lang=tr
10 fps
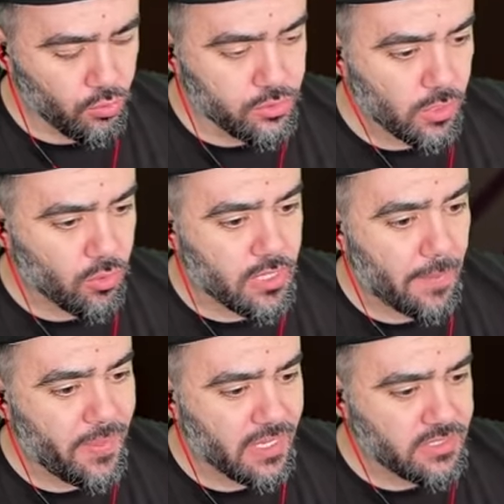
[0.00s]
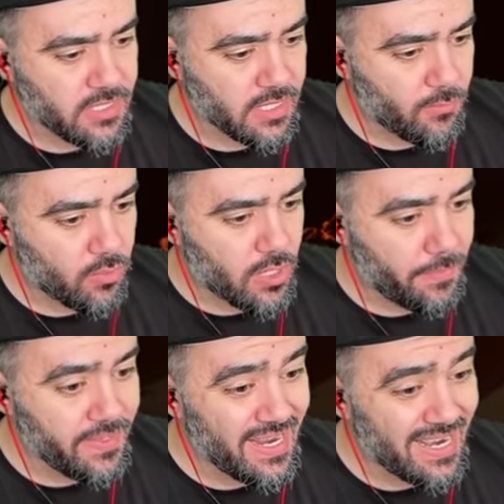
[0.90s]
Bulsak o kapıyı açacağız ama o
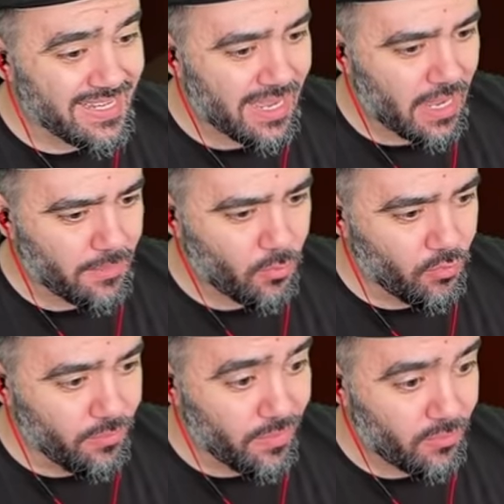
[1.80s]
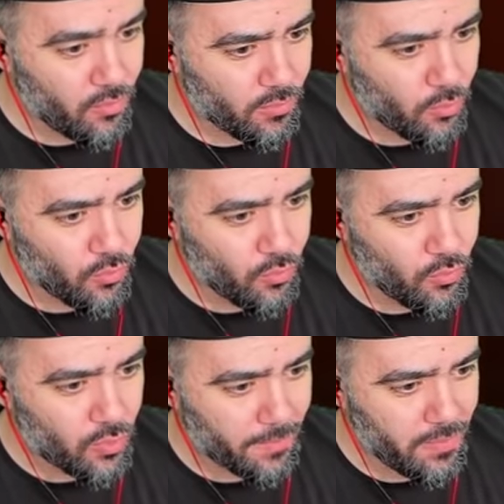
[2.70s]
kapı nerede abi? Onu bulamıyorum onu
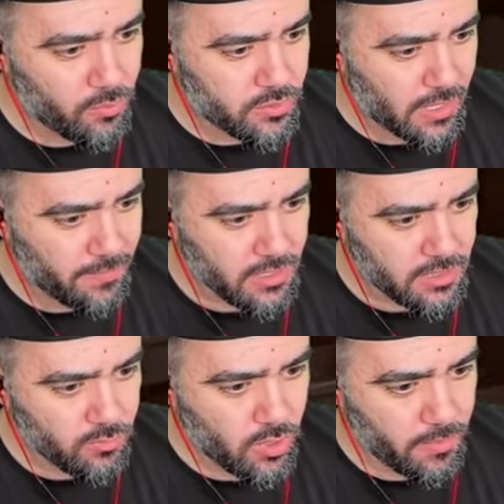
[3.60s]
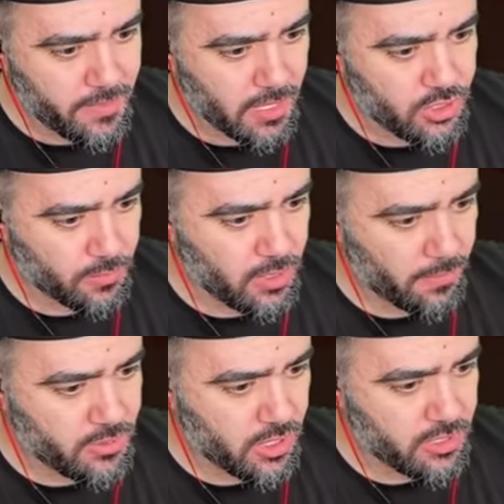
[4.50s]
onu. Kapıyı bulsam şimdi buna bak bir tane çapı
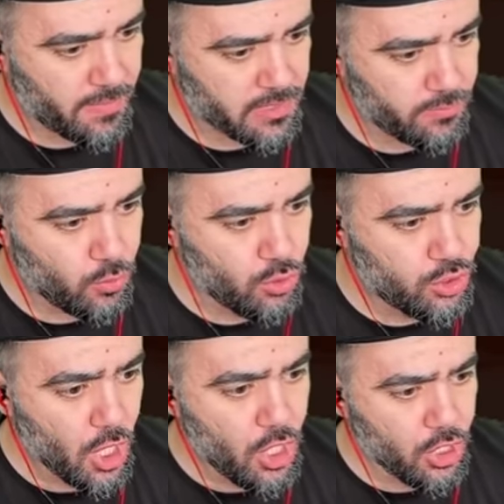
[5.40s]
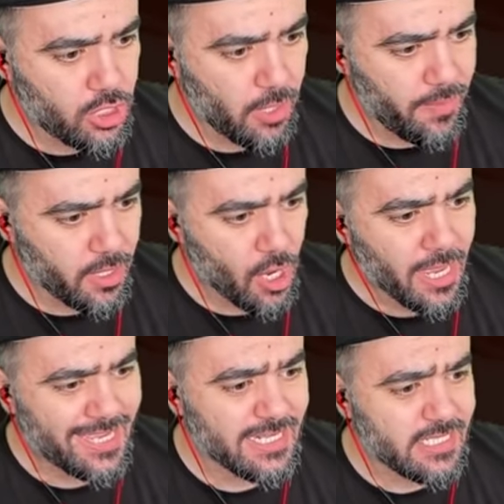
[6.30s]
yapıştıracağım bak şimdi. 3, 2, 1.
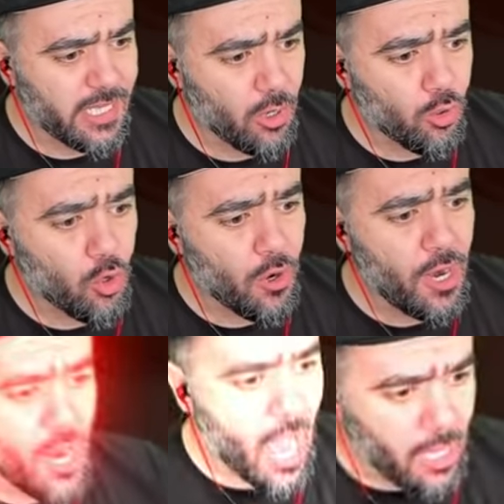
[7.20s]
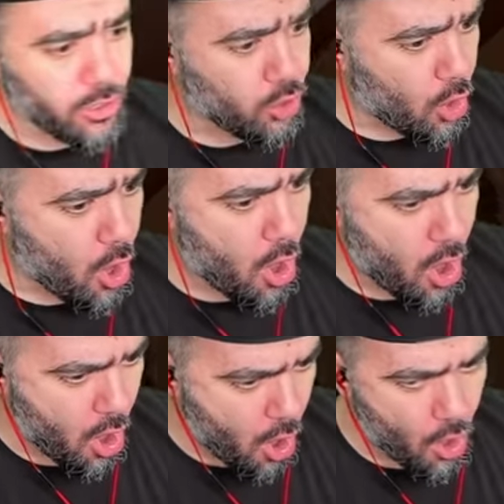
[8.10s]
Cristiano Ronaldo!
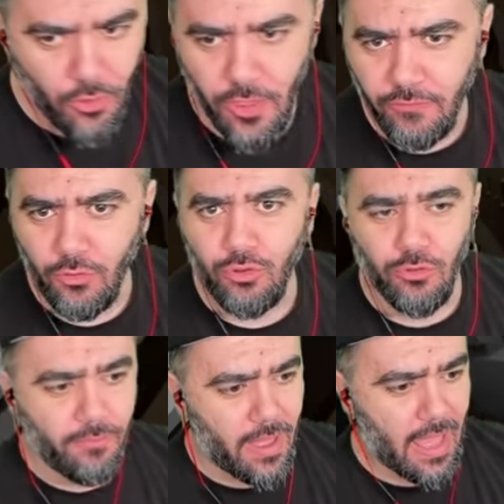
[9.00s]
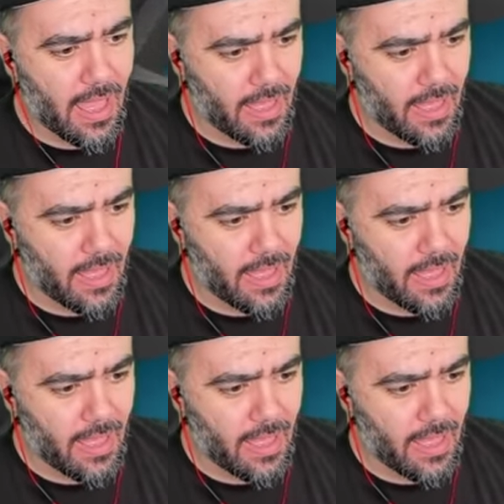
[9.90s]
Ne vurdum be?